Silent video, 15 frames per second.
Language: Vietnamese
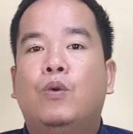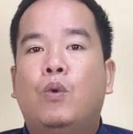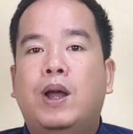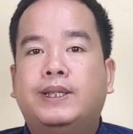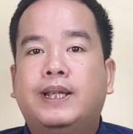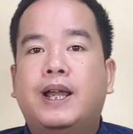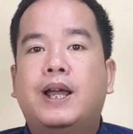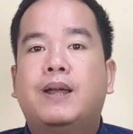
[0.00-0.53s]

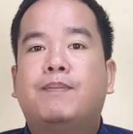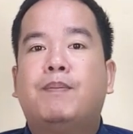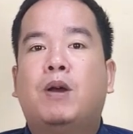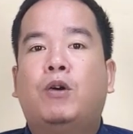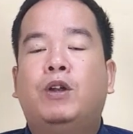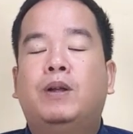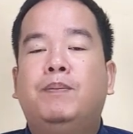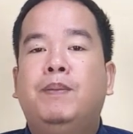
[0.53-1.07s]
Ngoài ra,
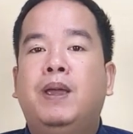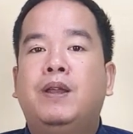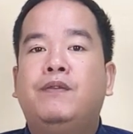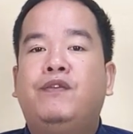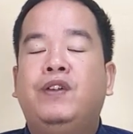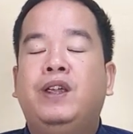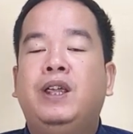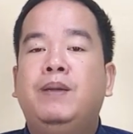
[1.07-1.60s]
bạn còn được miễn
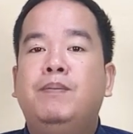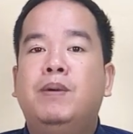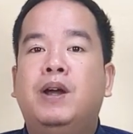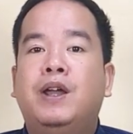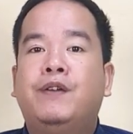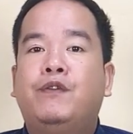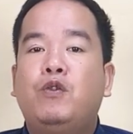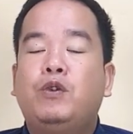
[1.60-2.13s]
phí
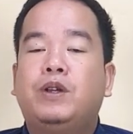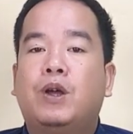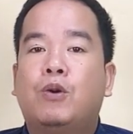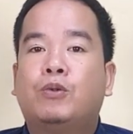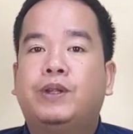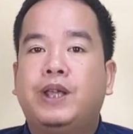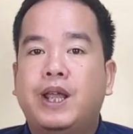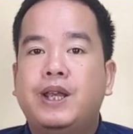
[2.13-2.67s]
10 phút
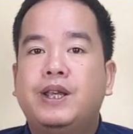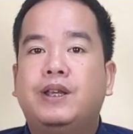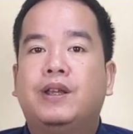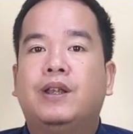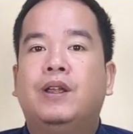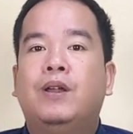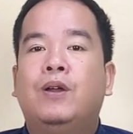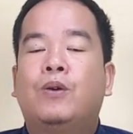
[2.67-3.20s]
đầu tiên
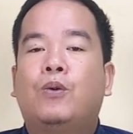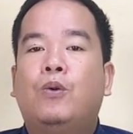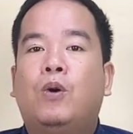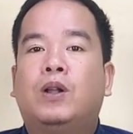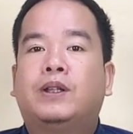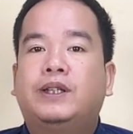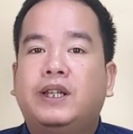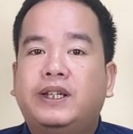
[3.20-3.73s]

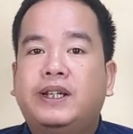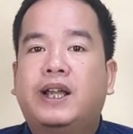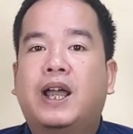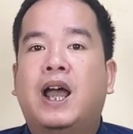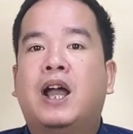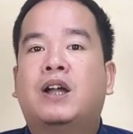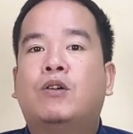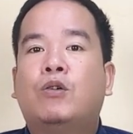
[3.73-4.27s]
của tất
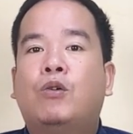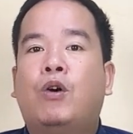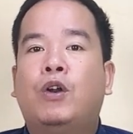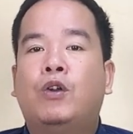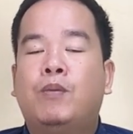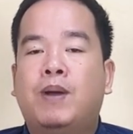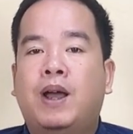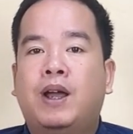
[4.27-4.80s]
cả các cuộc gọi
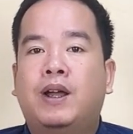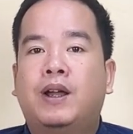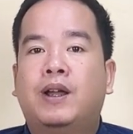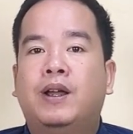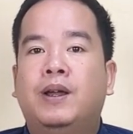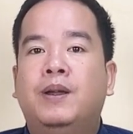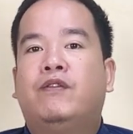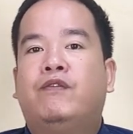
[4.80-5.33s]
nội mạng
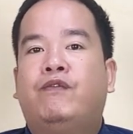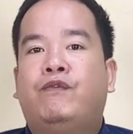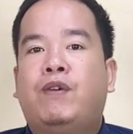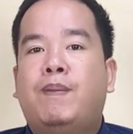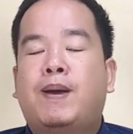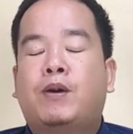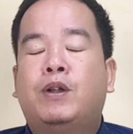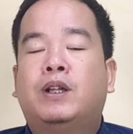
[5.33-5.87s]

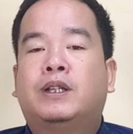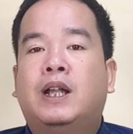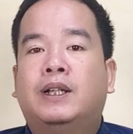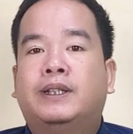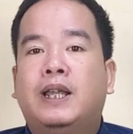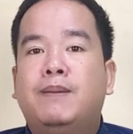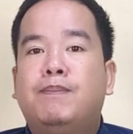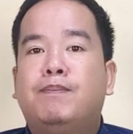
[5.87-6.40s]
và bạn còn được
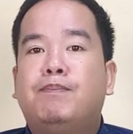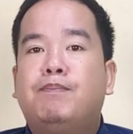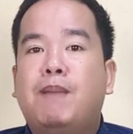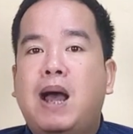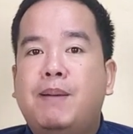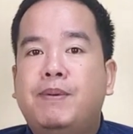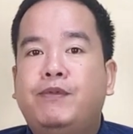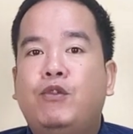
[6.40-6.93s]
tặng thêm
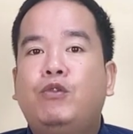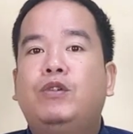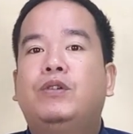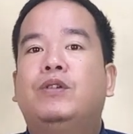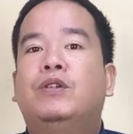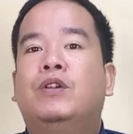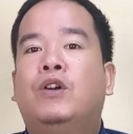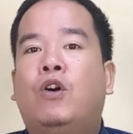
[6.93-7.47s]
30 phút
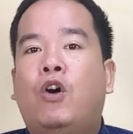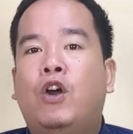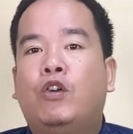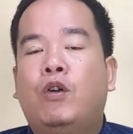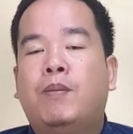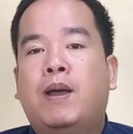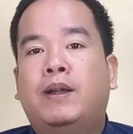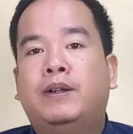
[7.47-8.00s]
gọi
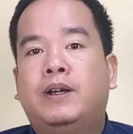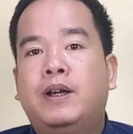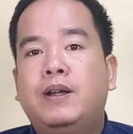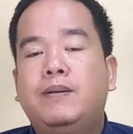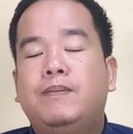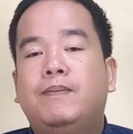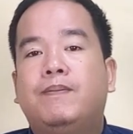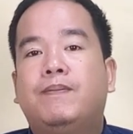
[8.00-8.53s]
ngoài mạng nữa.